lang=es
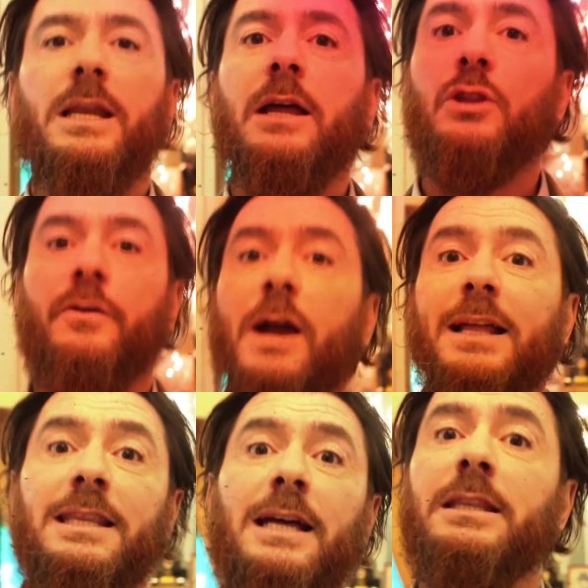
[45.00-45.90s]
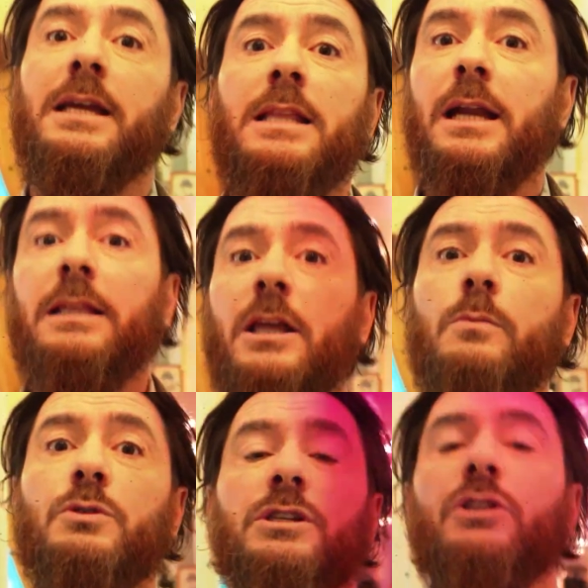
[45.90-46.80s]
Girán, donde fue cantante, guitarrista y
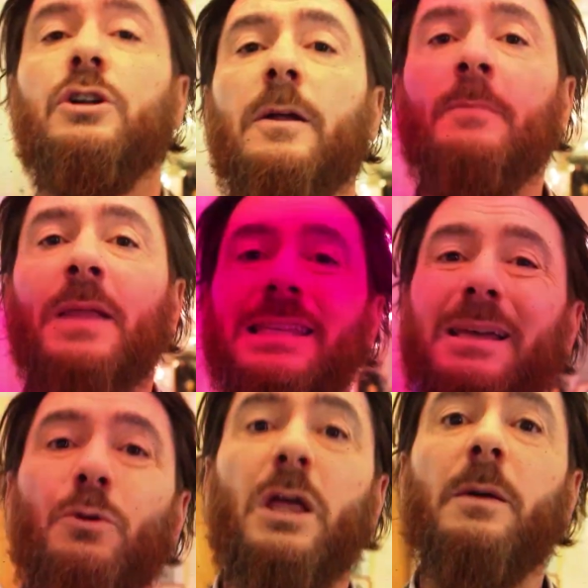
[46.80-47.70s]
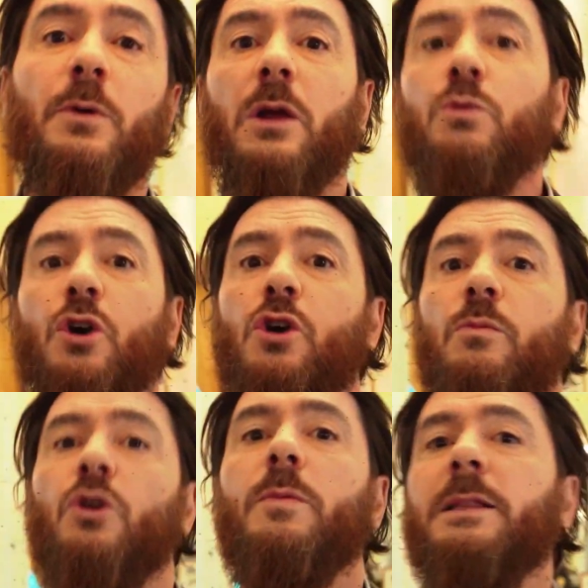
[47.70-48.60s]
compositor, es apodada por algunos
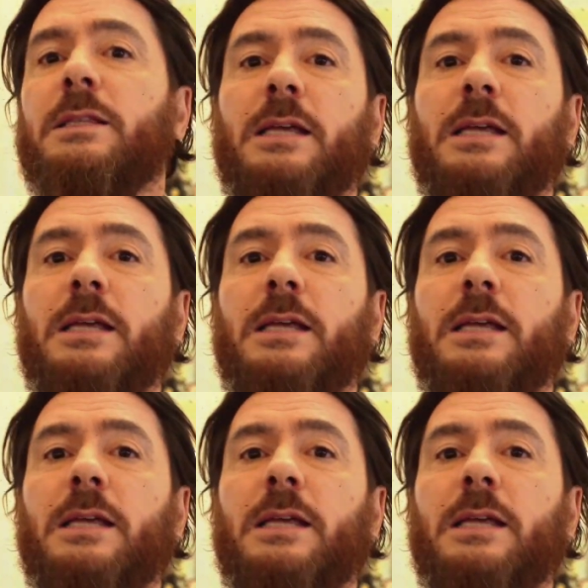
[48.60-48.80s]
como los Beatles